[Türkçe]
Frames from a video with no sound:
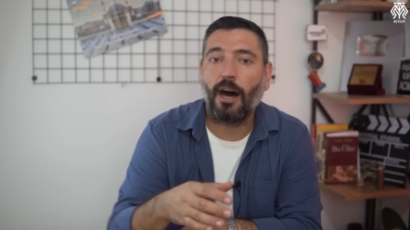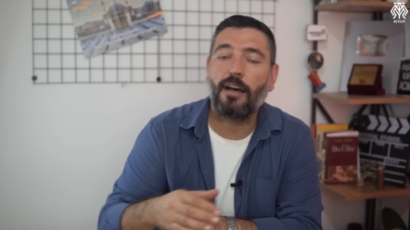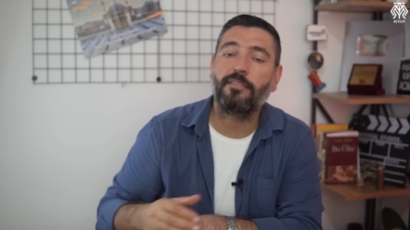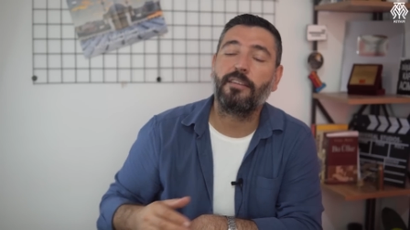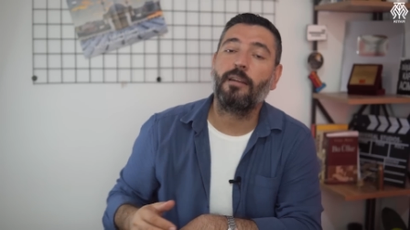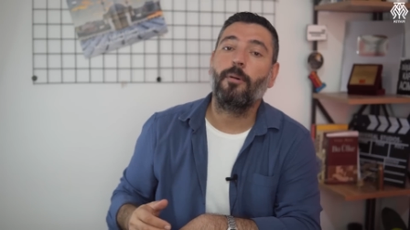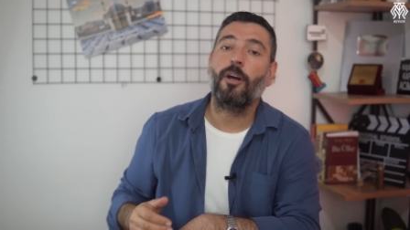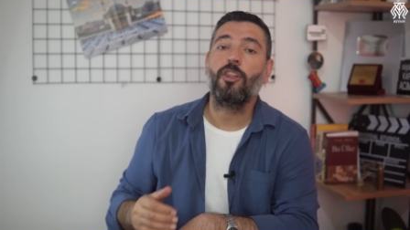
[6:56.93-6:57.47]

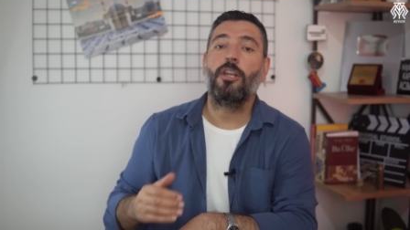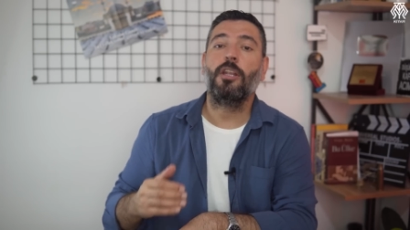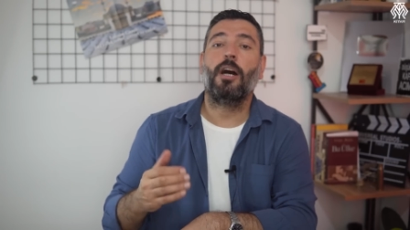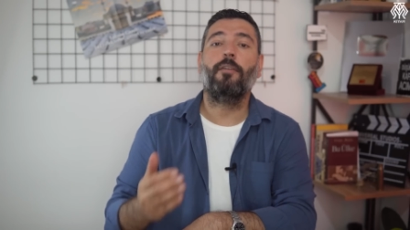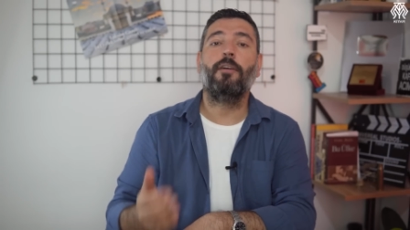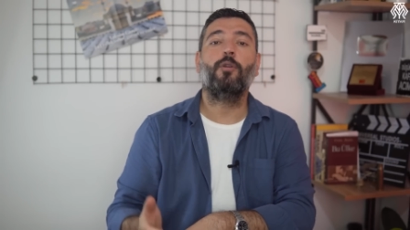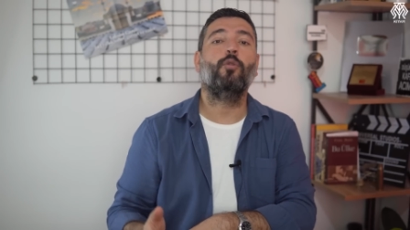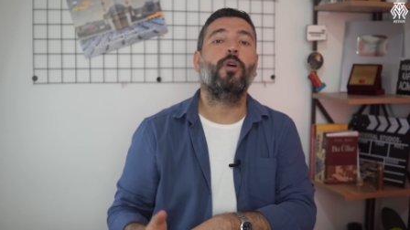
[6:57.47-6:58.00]
Azerbaycan
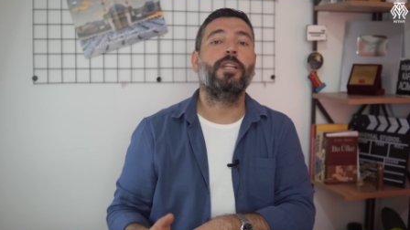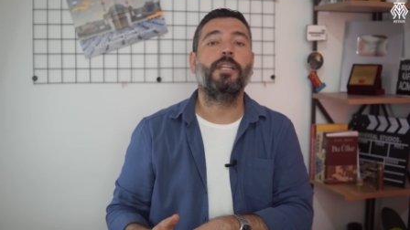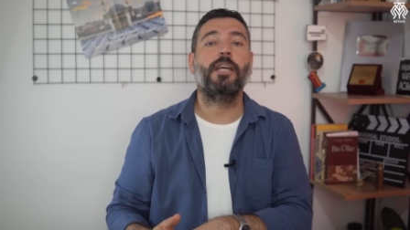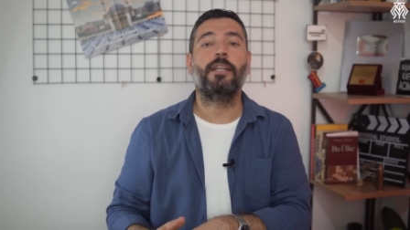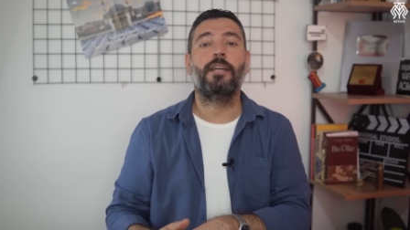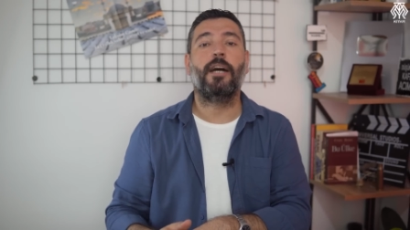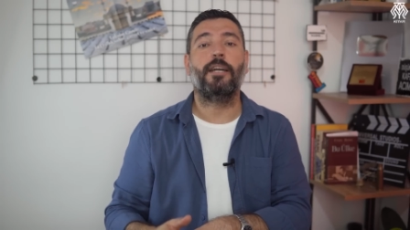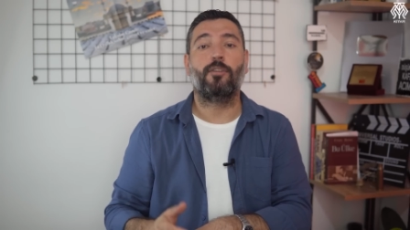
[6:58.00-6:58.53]
Hava
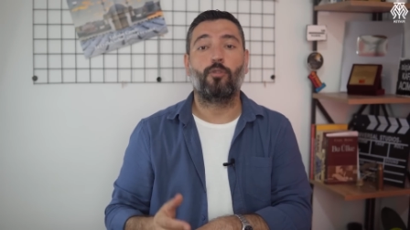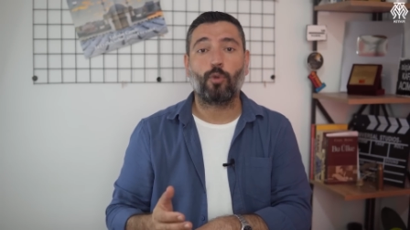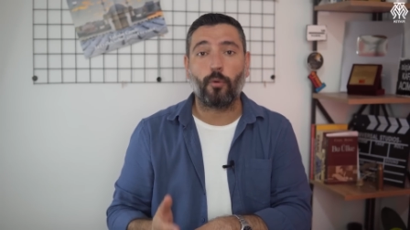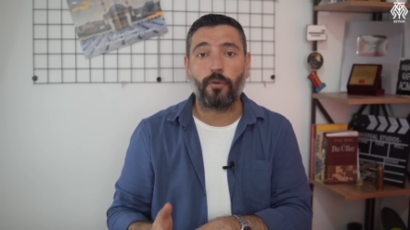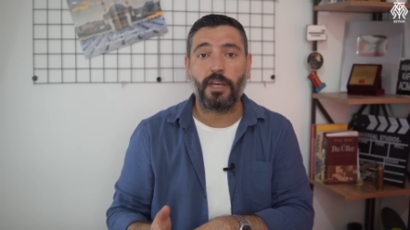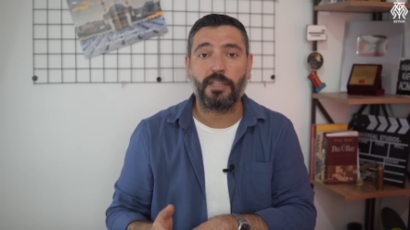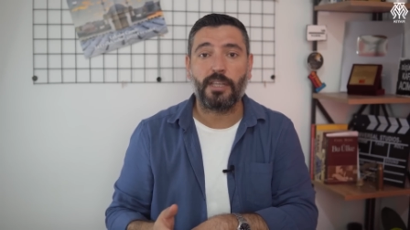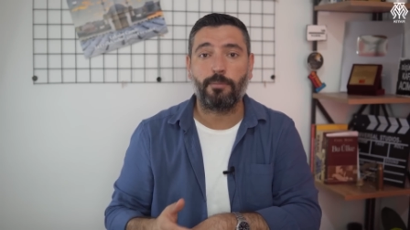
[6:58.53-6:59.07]
Kuvvetleri'ne ait
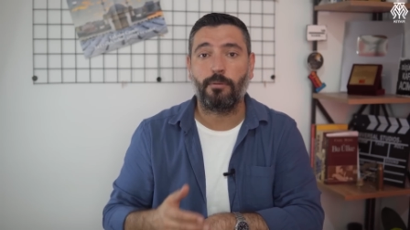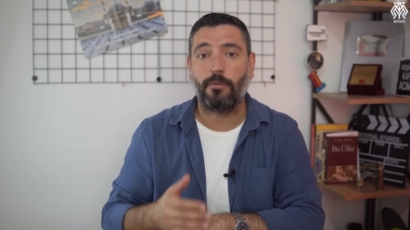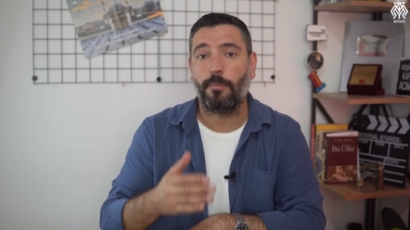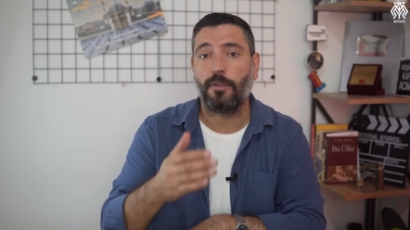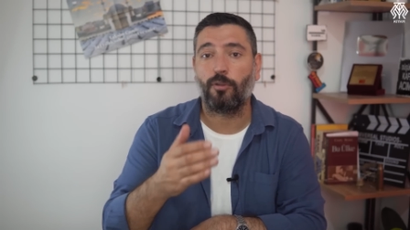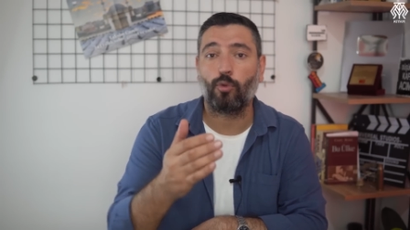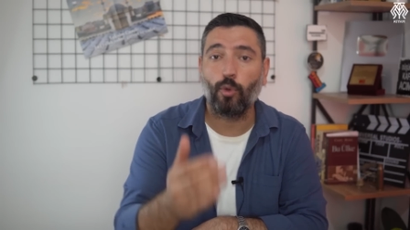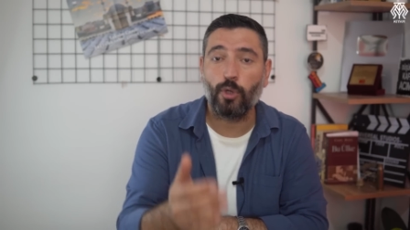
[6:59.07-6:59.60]
Sovyet yapımı
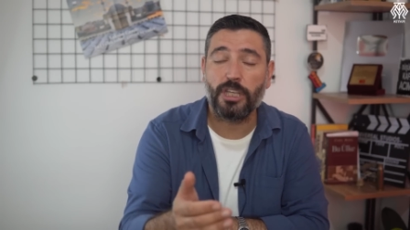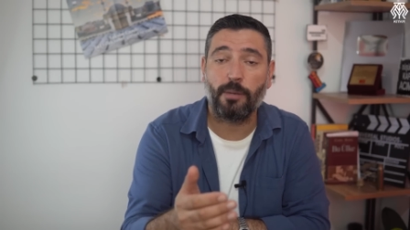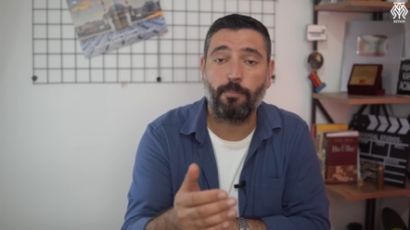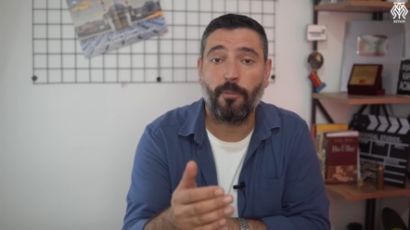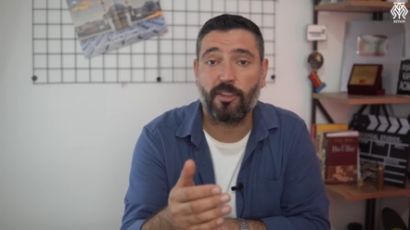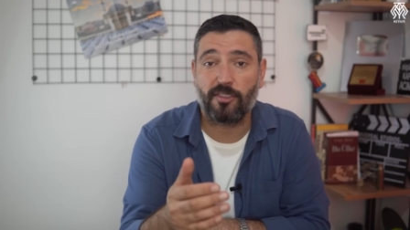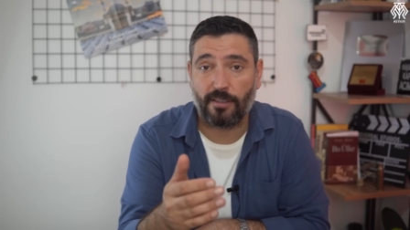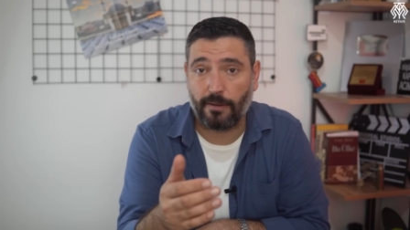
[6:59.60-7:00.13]
bir
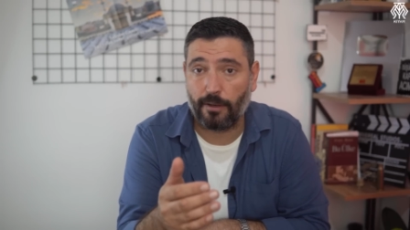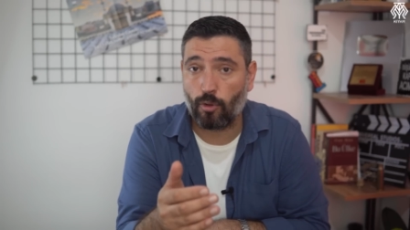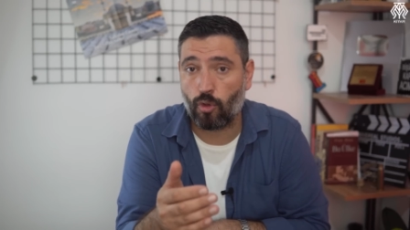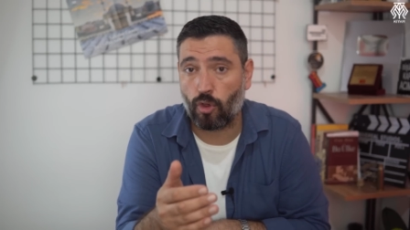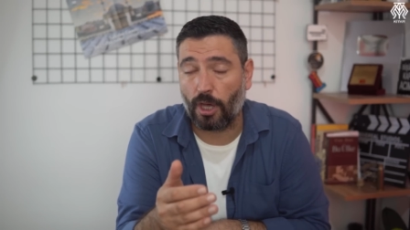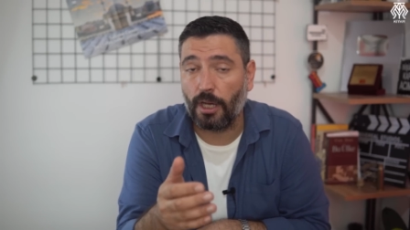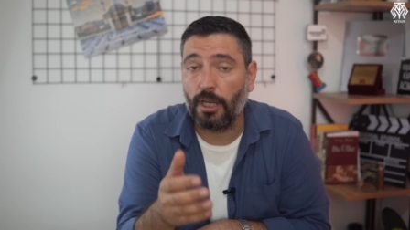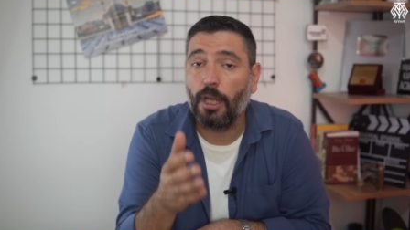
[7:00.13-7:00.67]
Su-25 savaş
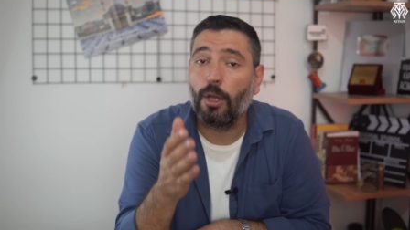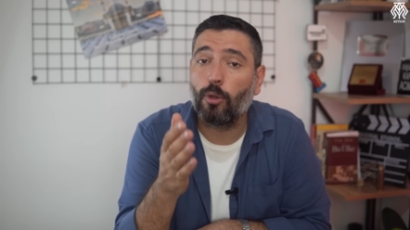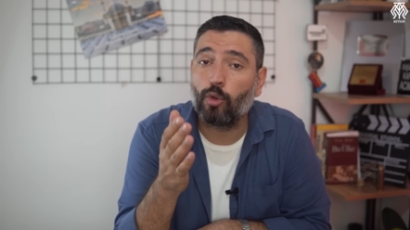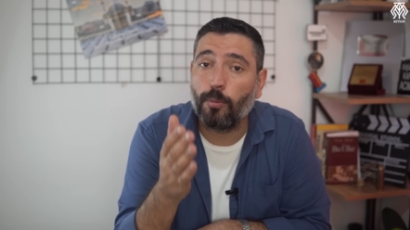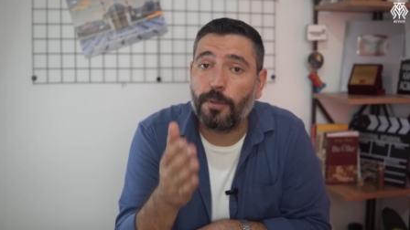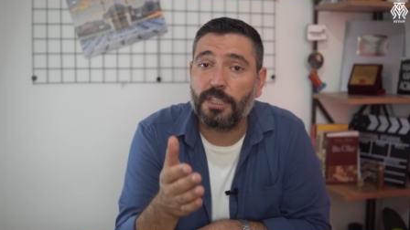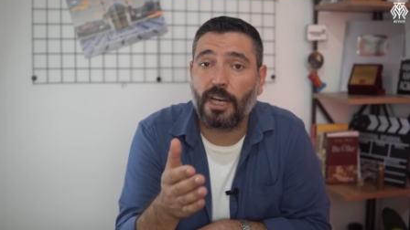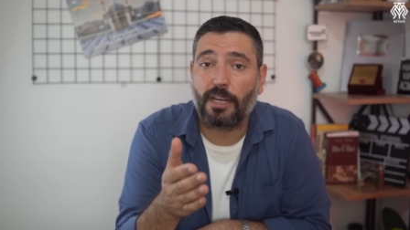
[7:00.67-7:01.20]
uçağı
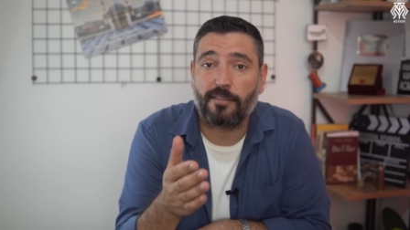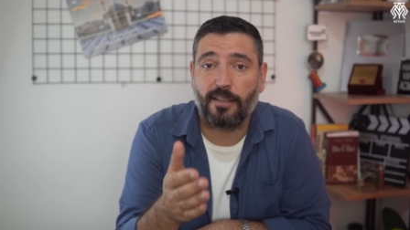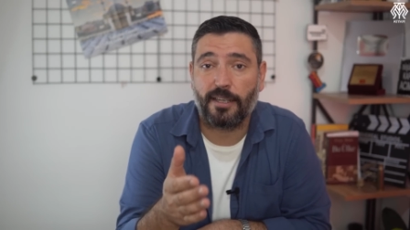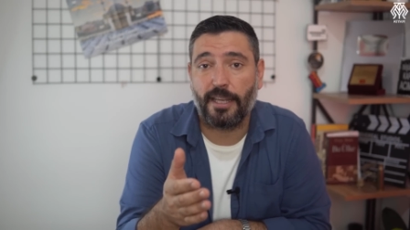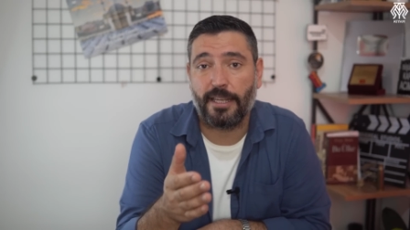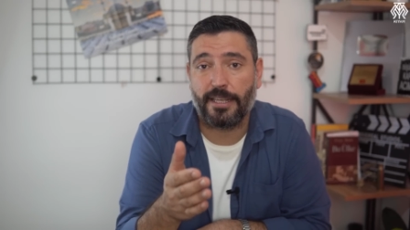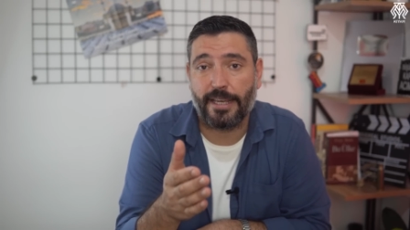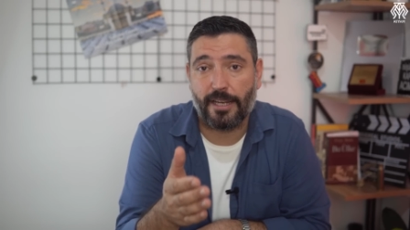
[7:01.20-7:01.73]
TÜBİTAK
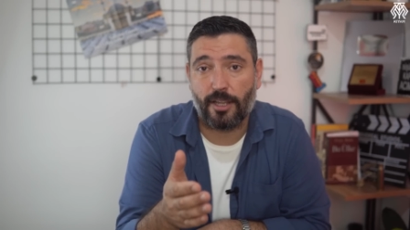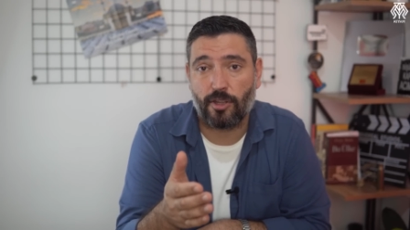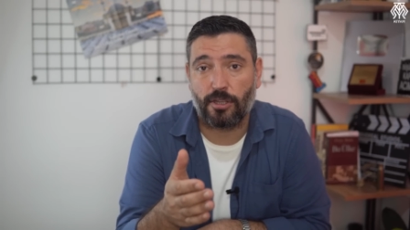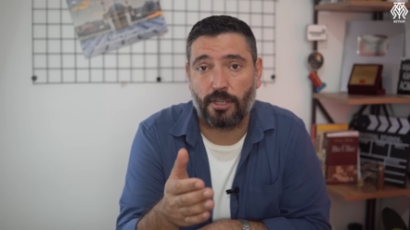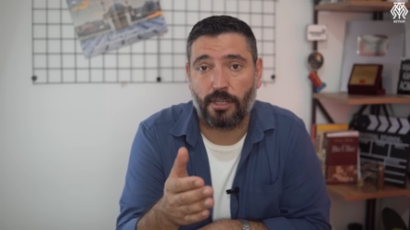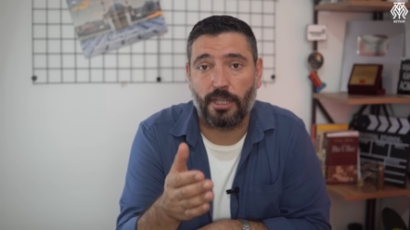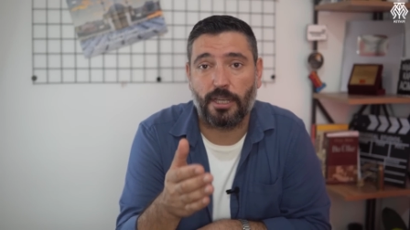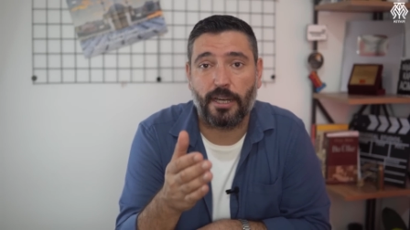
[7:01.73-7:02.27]
SAGE'nin
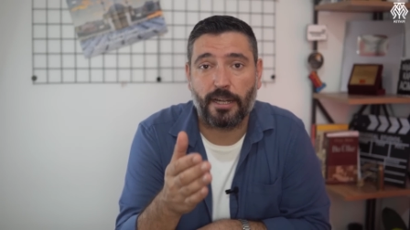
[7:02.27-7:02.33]
geliştirdiği